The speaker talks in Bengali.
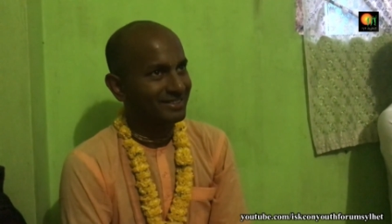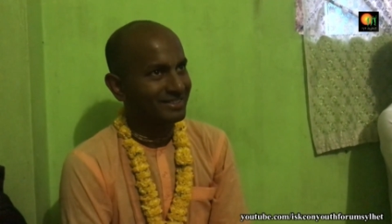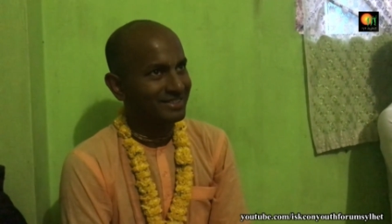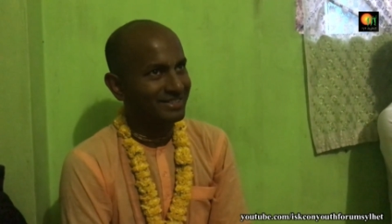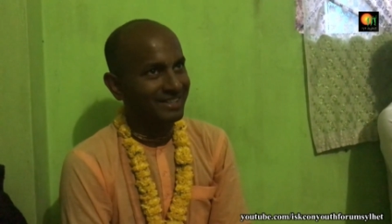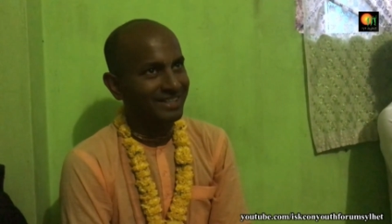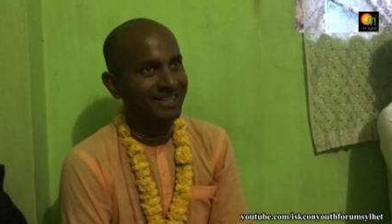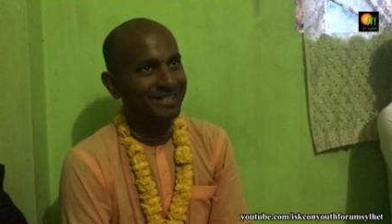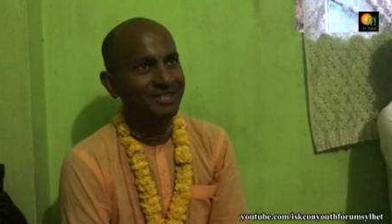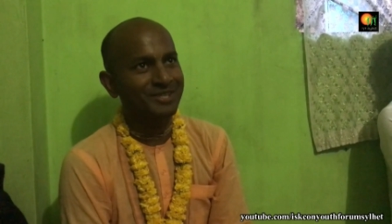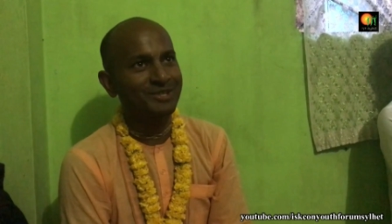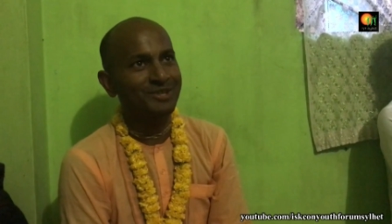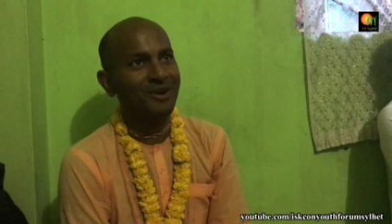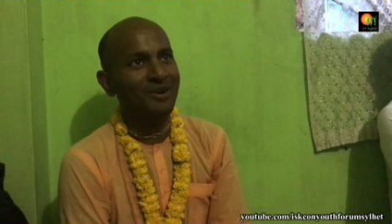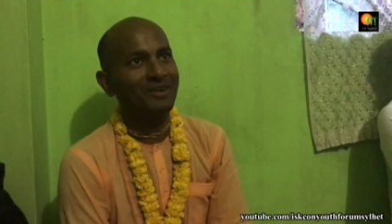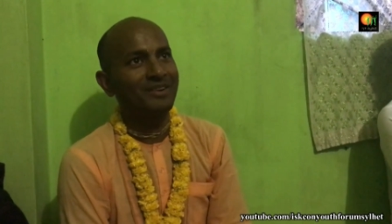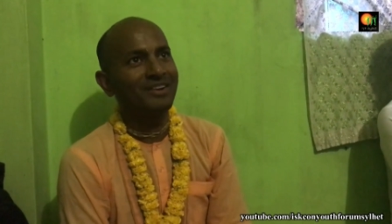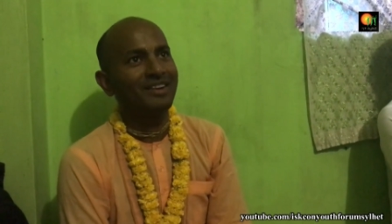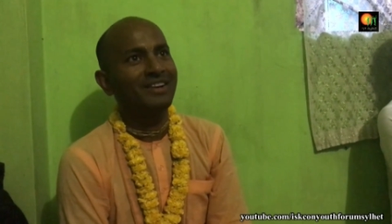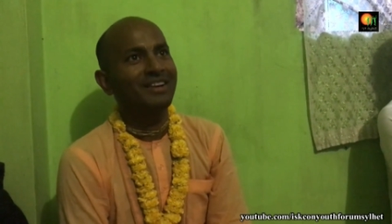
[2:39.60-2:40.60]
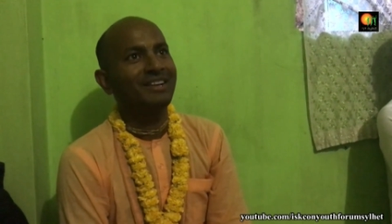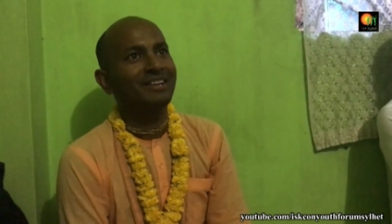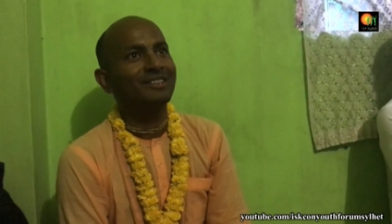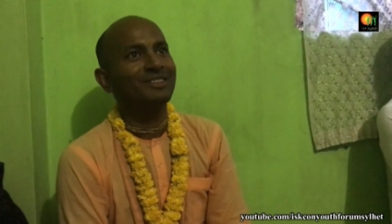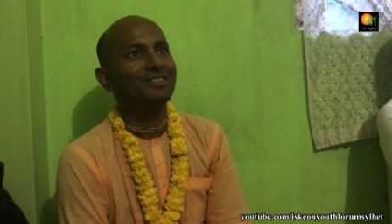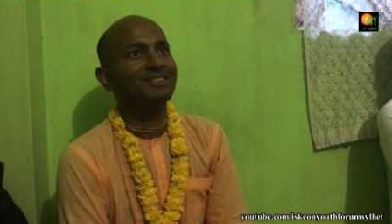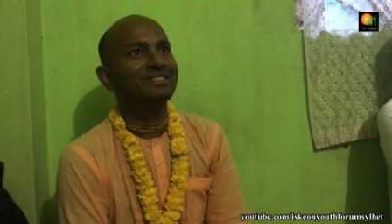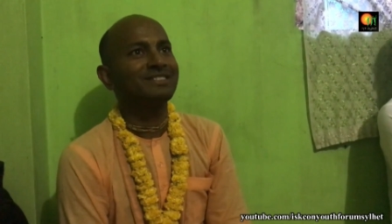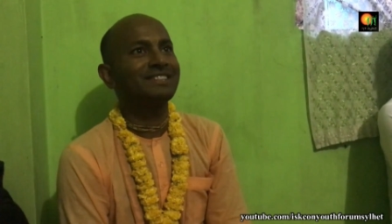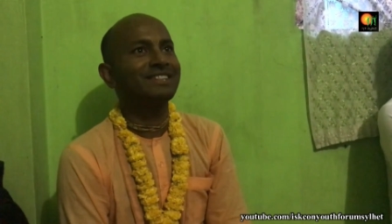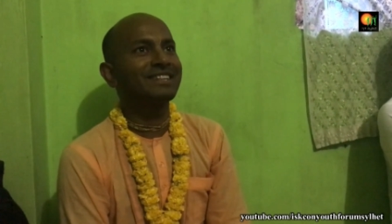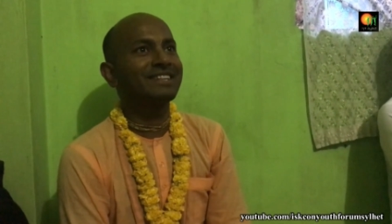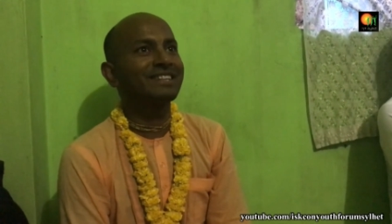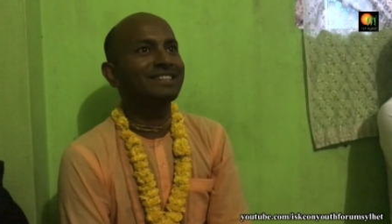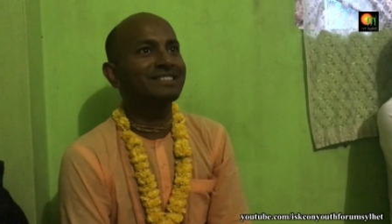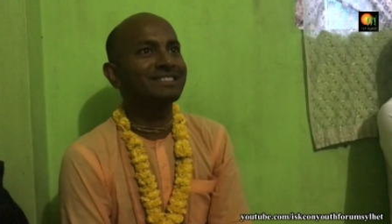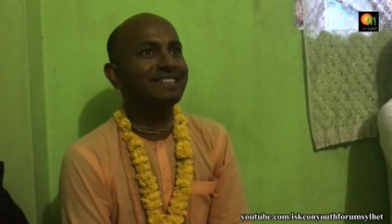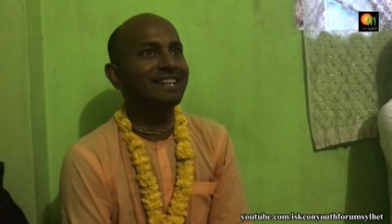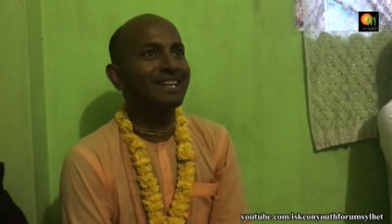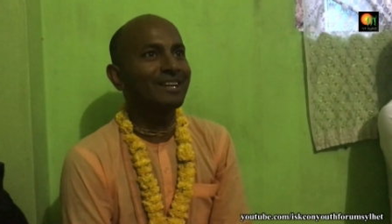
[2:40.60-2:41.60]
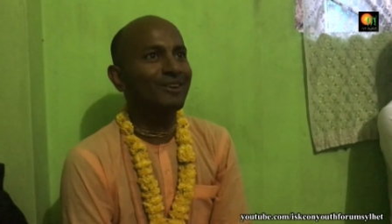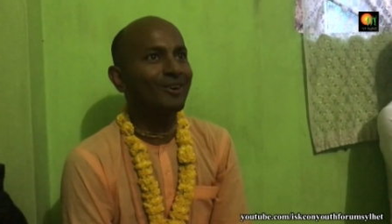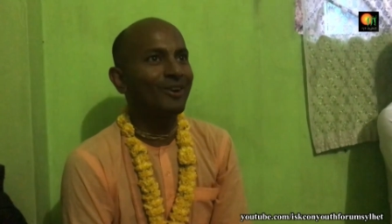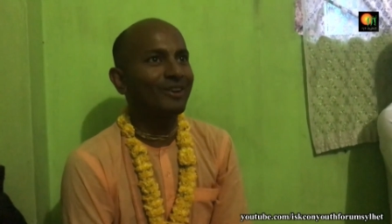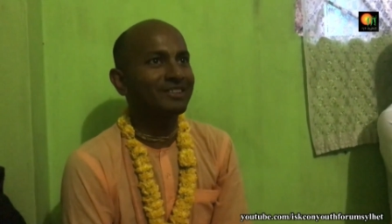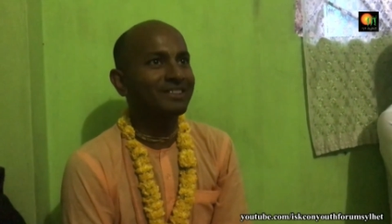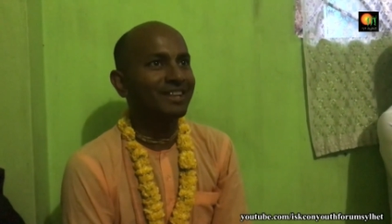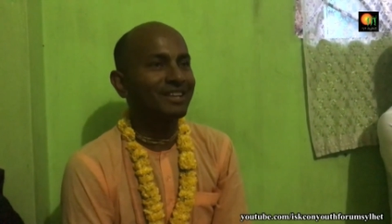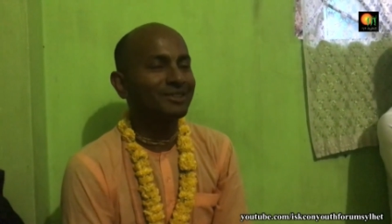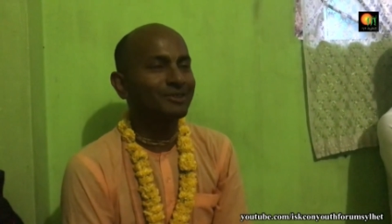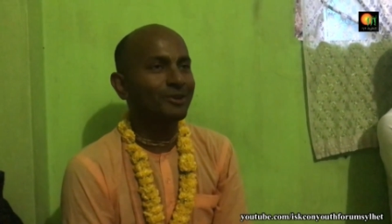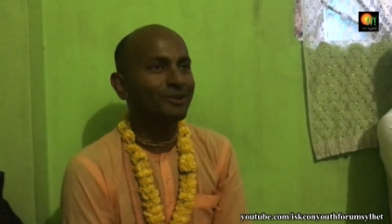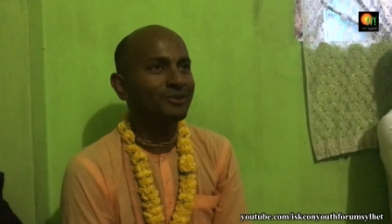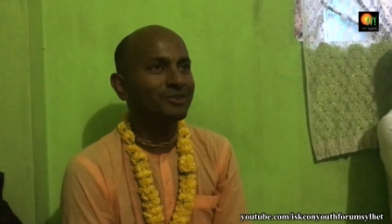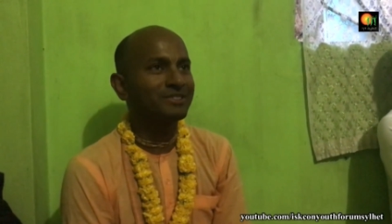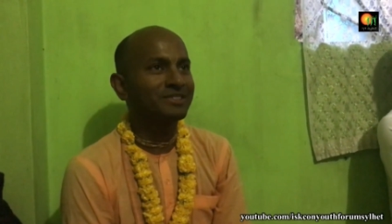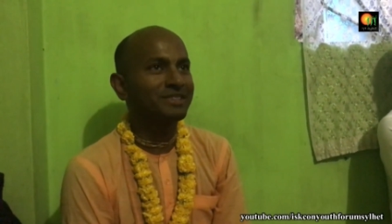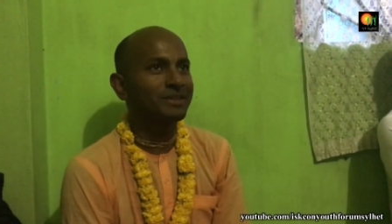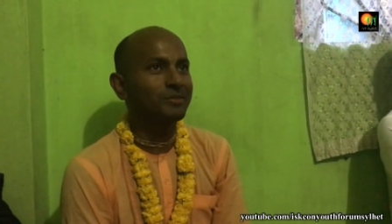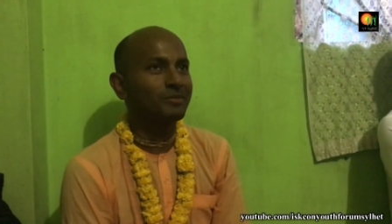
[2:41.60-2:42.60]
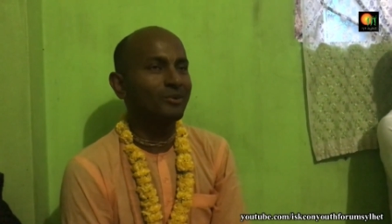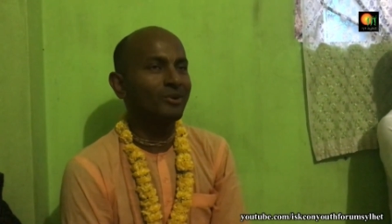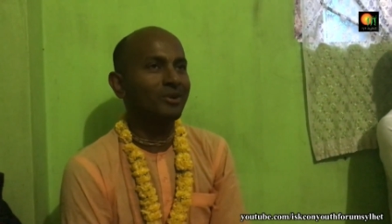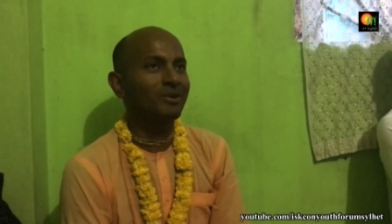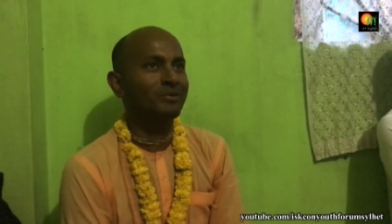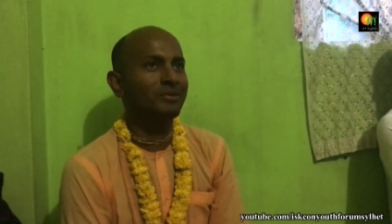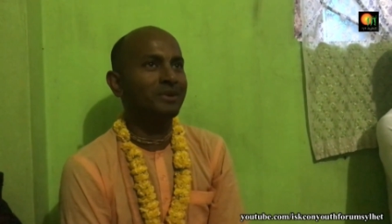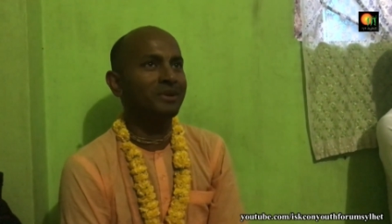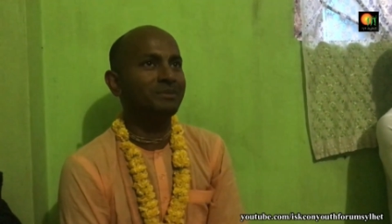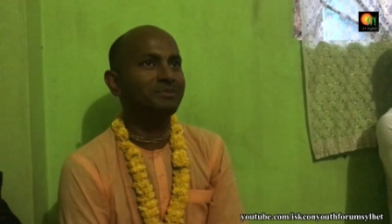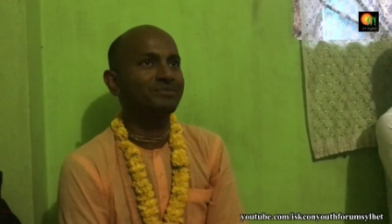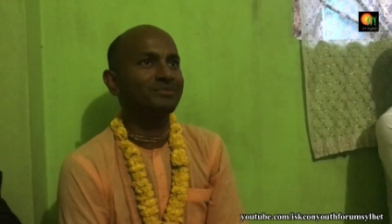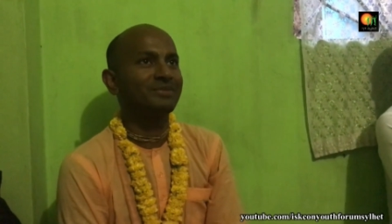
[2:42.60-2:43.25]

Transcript: শ্রীকৃষ্ণ শ্রীকৃষ্ণের কথা যখন সে বলবে